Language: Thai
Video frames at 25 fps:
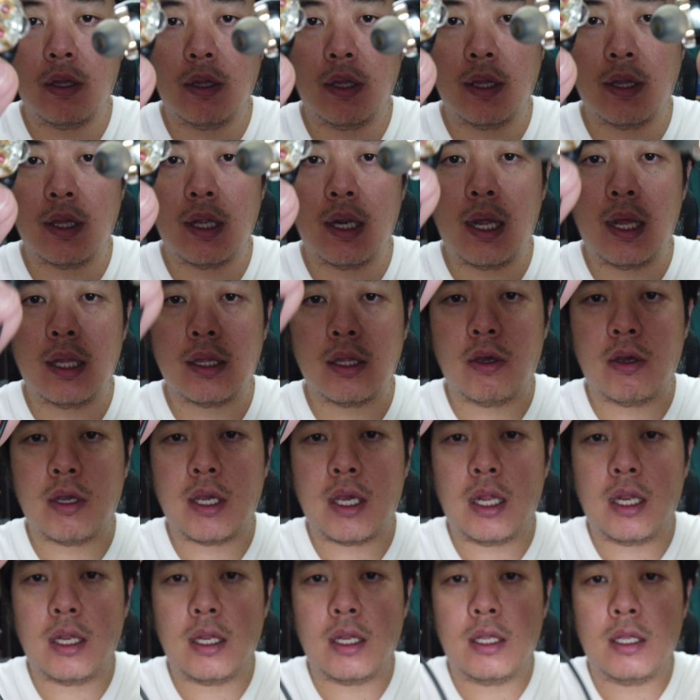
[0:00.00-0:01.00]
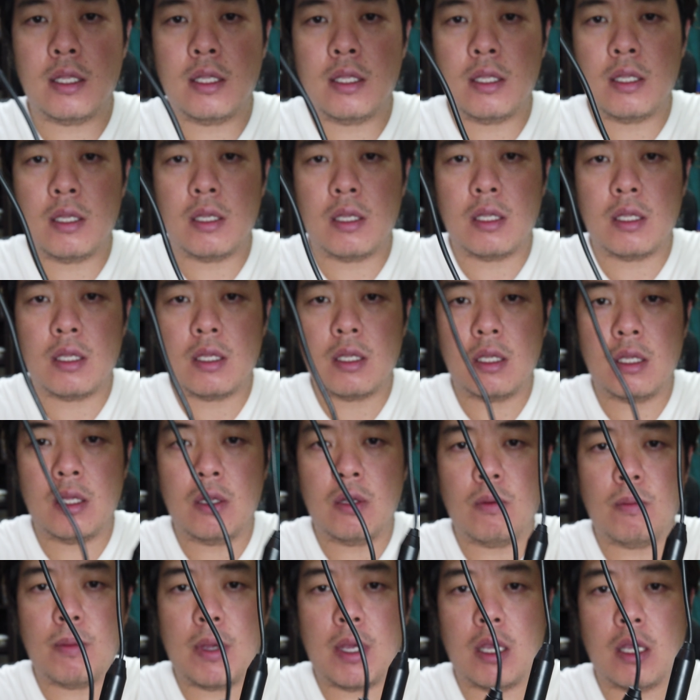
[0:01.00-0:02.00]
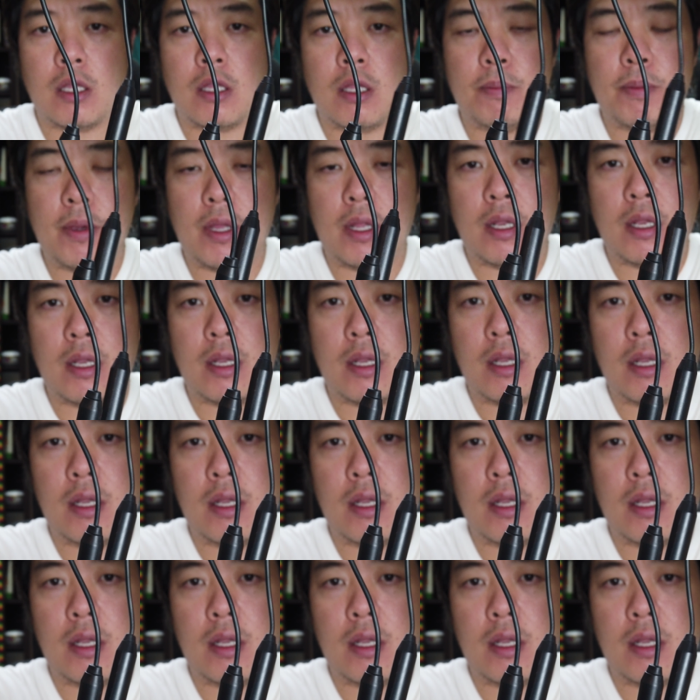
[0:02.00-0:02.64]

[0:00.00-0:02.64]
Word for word: อิสระต่อกันดลานลงมาก็จะเป็น